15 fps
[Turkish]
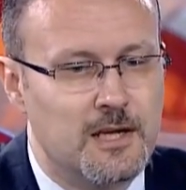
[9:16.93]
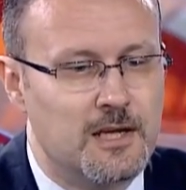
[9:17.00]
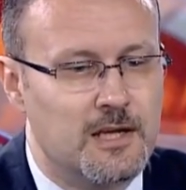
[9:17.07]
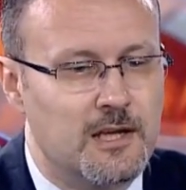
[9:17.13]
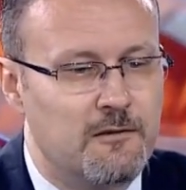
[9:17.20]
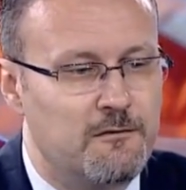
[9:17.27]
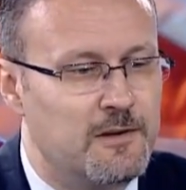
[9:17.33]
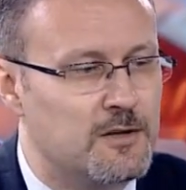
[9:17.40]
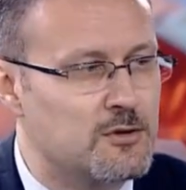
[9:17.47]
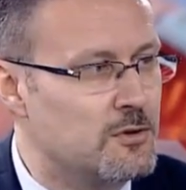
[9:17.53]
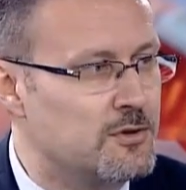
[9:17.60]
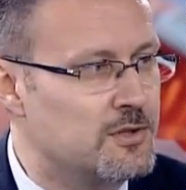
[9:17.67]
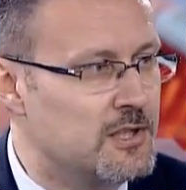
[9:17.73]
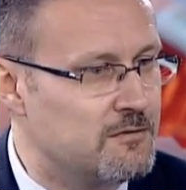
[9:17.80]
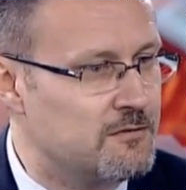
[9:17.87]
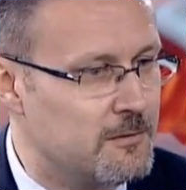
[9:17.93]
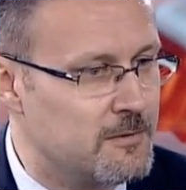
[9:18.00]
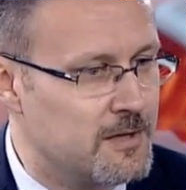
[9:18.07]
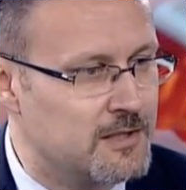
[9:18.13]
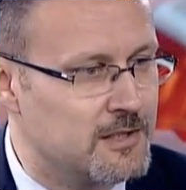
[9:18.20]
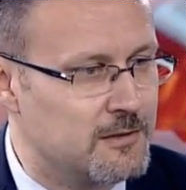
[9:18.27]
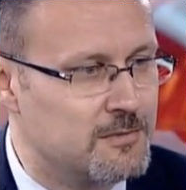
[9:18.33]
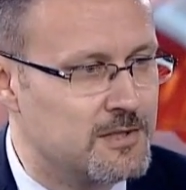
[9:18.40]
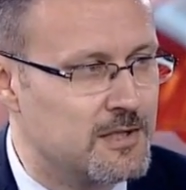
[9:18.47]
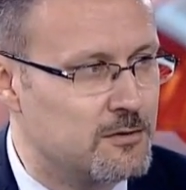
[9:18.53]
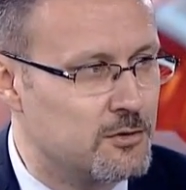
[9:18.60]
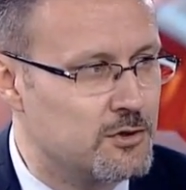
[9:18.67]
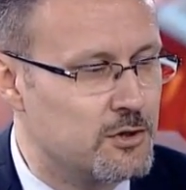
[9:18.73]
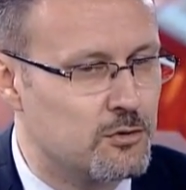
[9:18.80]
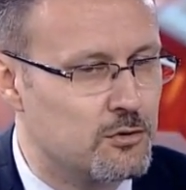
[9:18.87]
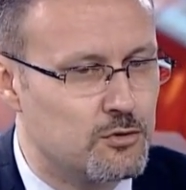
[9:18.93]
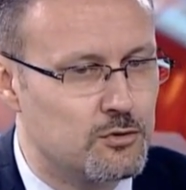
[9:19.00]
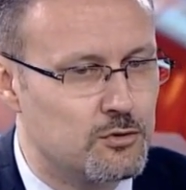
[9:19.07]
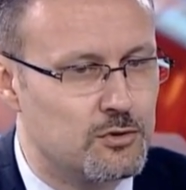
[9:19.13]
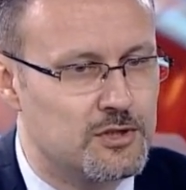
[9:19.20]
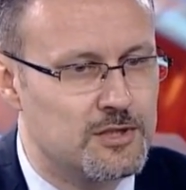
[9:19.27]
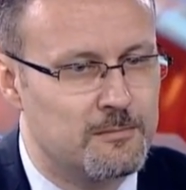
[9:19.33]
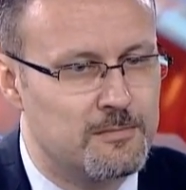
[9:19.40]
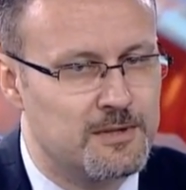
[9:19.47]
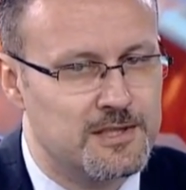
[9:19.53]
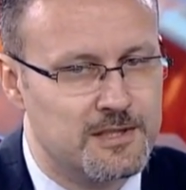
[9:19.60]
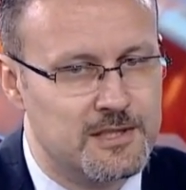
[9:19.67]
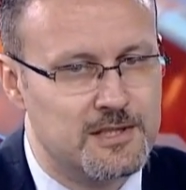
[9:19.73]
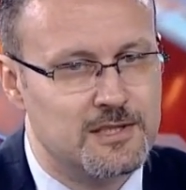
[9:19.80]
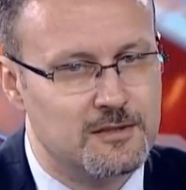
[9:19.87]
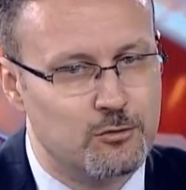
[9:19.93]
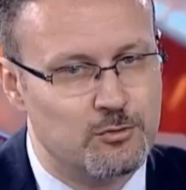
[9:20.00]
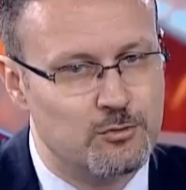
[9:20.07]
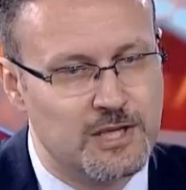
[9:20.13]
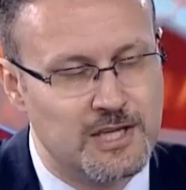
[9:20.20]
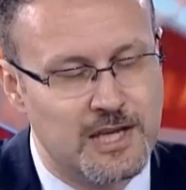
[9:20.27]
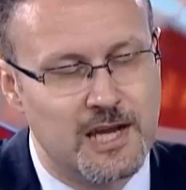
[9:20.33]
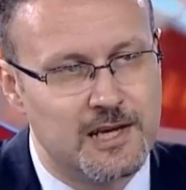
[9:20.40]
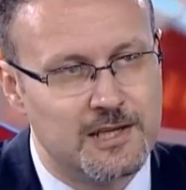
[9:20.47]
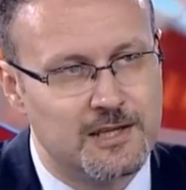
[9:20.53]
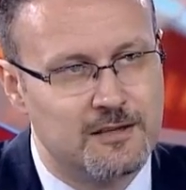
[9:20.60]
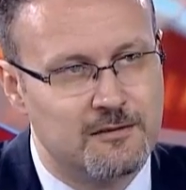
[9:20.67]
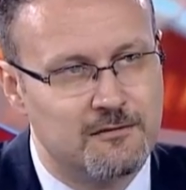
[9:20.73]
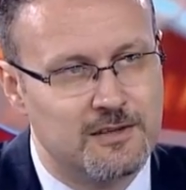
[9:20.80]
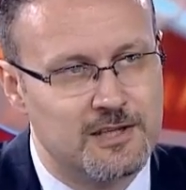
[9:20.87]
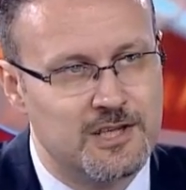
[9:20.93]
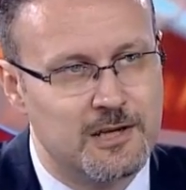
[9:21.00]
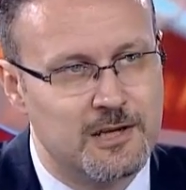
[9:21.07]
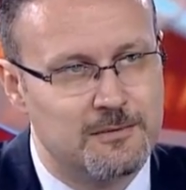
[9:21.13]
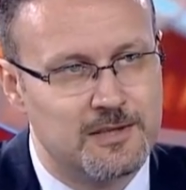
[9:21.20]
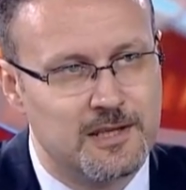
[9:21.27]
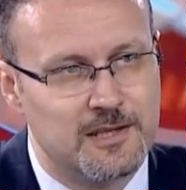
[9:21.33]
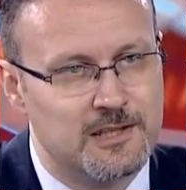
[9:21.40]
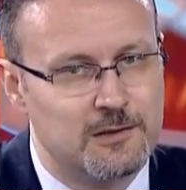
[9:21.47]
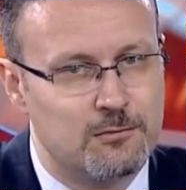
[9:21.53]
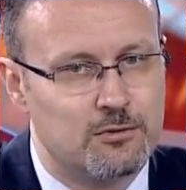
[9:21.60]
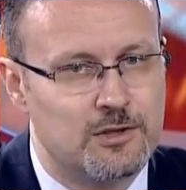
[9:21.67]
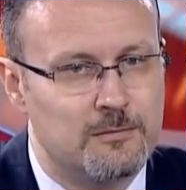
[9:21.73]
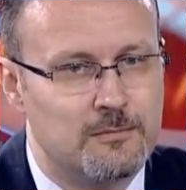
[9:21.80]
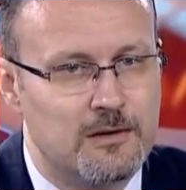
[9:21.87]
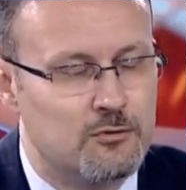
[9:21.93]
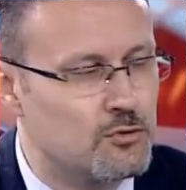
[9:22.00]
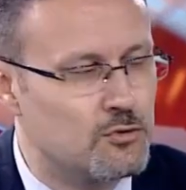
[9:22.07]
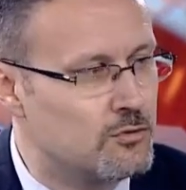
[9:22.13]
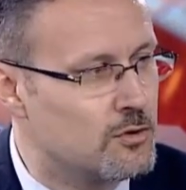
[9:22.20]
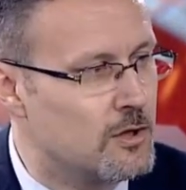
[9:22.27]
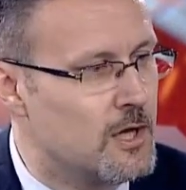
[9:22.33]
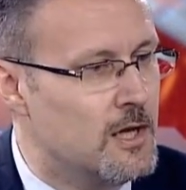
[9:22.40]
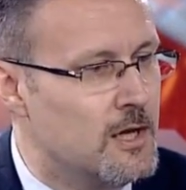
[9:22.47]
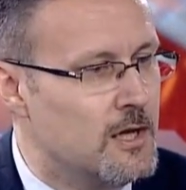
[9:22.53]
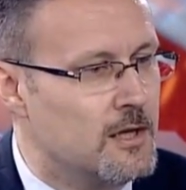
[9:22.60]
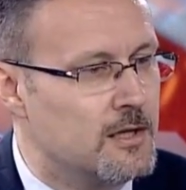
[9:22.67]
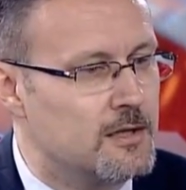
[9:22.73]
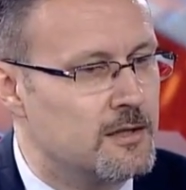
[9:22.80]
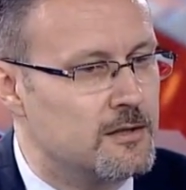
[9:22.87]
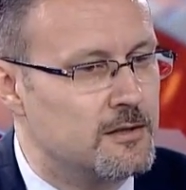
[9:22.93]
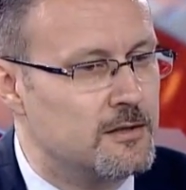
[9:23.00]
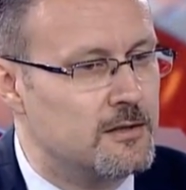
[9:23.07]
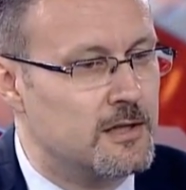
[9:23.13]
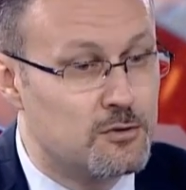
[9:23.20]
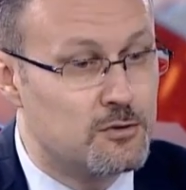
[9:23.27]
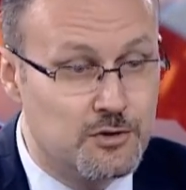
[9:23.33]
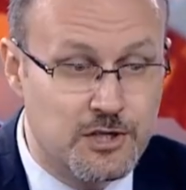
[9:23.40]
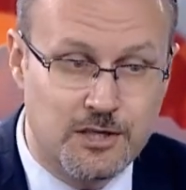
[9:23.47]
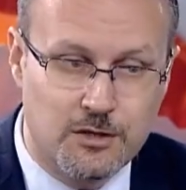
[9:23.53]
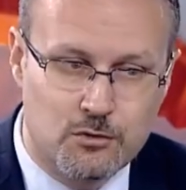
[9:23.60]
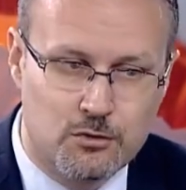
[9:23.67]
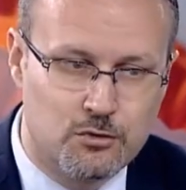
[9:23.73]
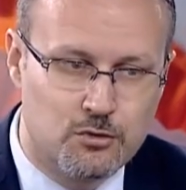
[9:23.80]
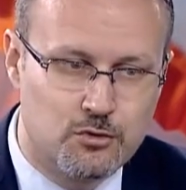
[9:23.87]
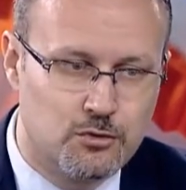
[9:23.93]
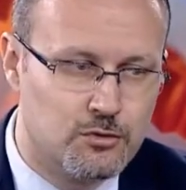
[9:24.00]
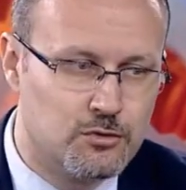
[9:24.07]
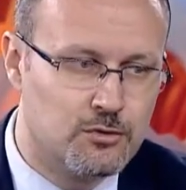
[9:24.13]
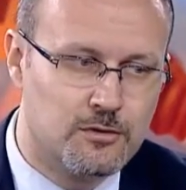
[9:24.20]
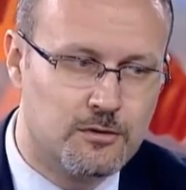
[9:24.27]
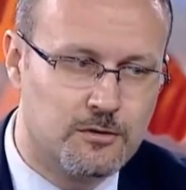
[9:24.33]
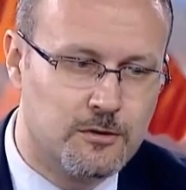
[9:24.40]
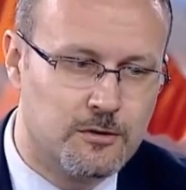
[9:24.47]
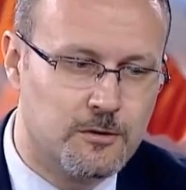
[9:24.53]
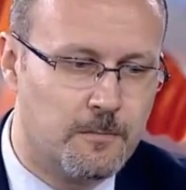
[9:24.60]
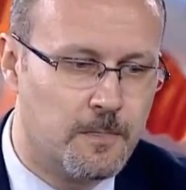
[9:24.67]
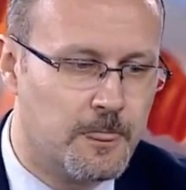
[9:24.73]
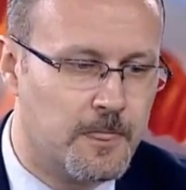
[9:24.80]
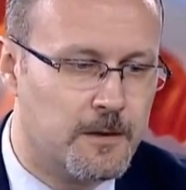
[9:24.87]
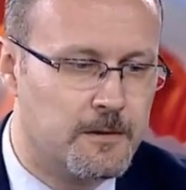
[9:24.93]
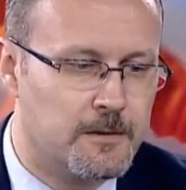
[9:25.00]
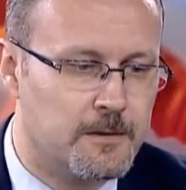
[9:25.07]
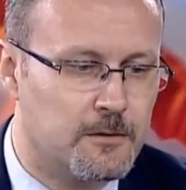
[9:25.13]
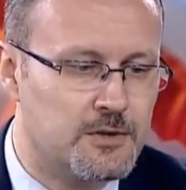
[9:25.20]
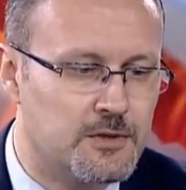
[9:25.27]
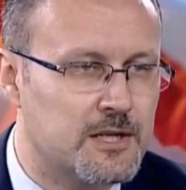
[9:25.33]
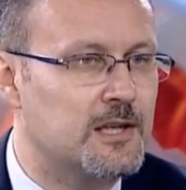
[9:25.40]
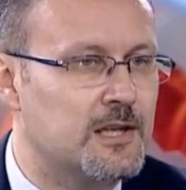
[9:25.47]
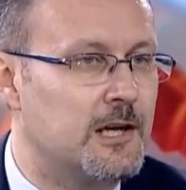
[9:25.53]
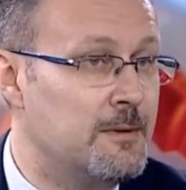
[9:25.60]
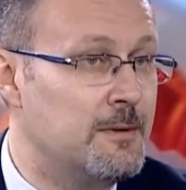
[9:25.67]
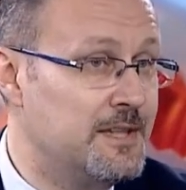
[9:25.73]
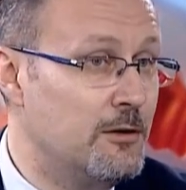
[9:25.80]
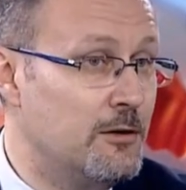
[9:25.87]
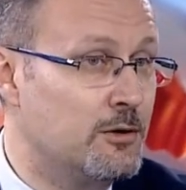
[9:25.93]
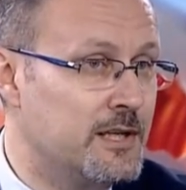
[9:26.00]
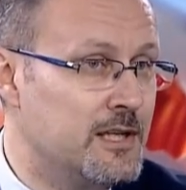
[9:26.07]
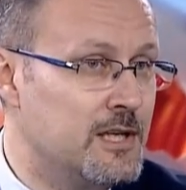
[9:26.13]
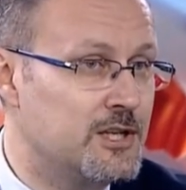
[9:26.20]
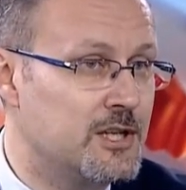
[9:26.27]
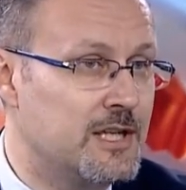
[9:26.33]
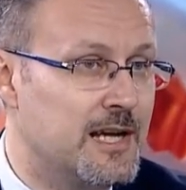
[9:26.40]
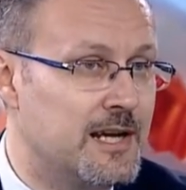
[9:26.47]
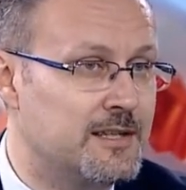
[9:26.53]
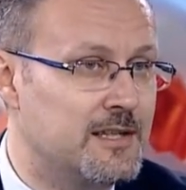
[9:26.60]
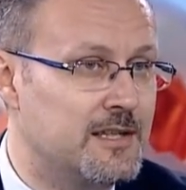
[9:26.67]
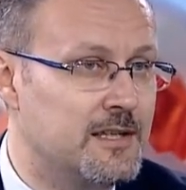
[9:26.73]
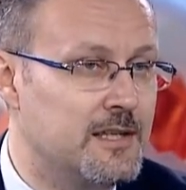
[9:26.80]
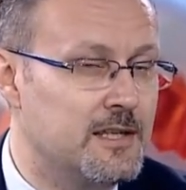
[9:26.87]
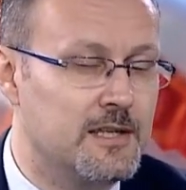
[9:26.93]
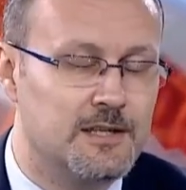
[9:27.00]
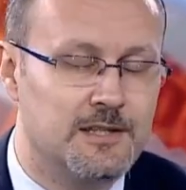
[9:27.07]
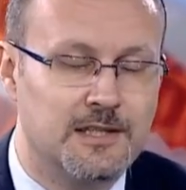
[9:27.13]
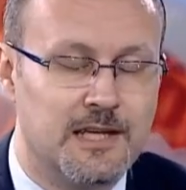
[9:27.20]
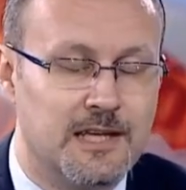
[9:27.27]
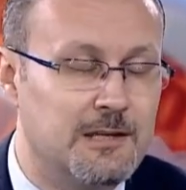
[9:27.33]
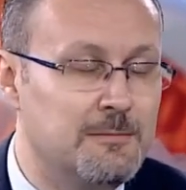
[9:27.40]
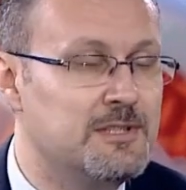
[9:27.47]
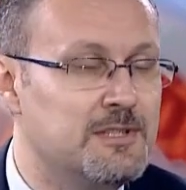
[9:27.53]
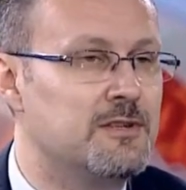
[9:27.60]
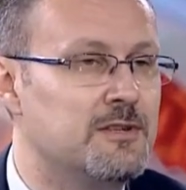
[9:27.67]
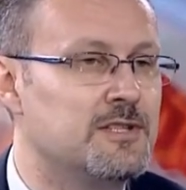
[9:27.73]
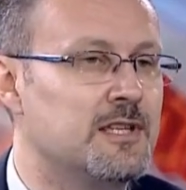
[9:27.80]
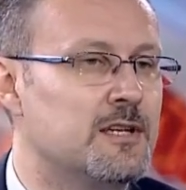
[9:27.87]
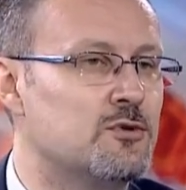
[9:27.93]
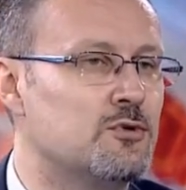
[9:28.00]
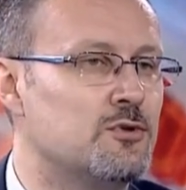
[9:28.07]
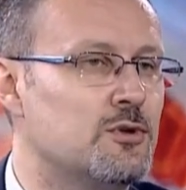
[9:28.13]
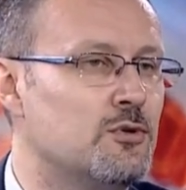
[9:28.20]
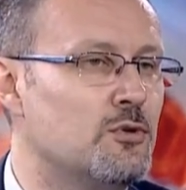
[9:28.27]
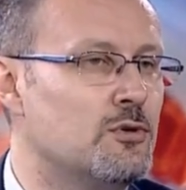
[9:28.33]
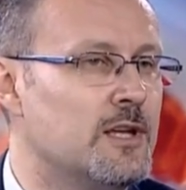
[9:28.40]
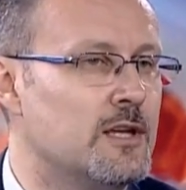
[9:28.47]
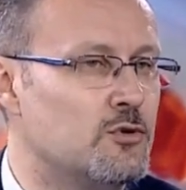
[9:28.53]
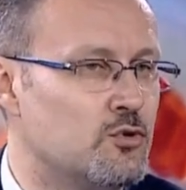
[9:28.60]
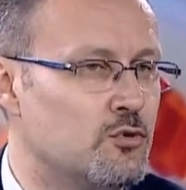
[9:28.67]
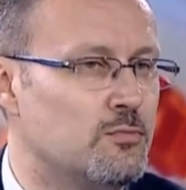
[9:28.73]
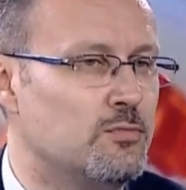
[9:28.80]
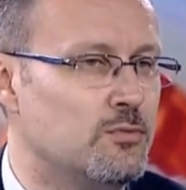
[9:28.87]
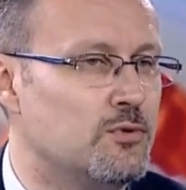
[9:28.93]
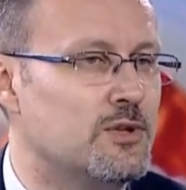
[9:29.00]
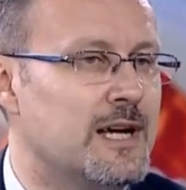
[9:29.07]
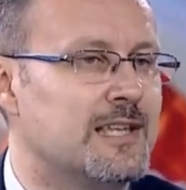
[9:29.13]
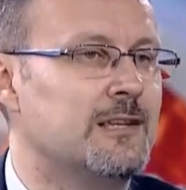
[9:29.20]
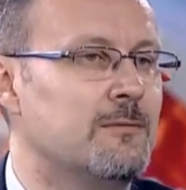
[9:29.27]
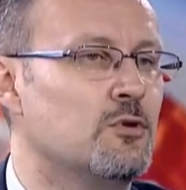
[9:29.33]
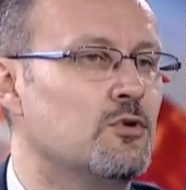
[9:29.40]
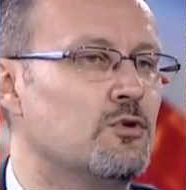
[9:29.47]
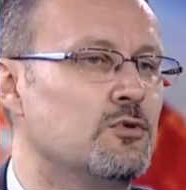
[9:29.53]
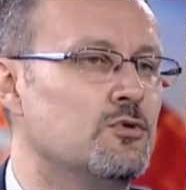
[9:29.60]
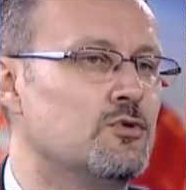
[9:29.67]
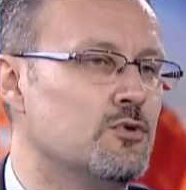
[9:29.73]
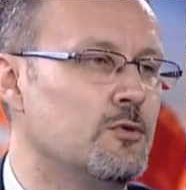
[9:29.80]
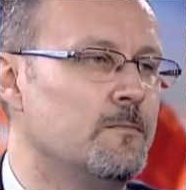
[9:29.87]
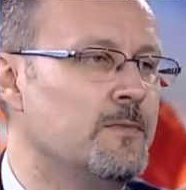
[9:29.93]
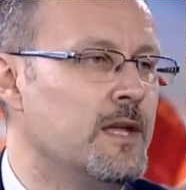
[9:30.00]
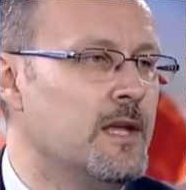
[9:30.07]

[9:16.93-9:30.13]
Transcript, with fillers: E, enflasyon tarafına baktığımızda az önce konuştuk işte baz etkisinin önümüzdeki aylarda da vereceği bir etki burada mevcut e, az önce yine konuştuk e, özellikle ABD ile olan ilişkilerde hı hı. G20 zirvesinden sonra görünen şu bu rahatlama görüntüsü.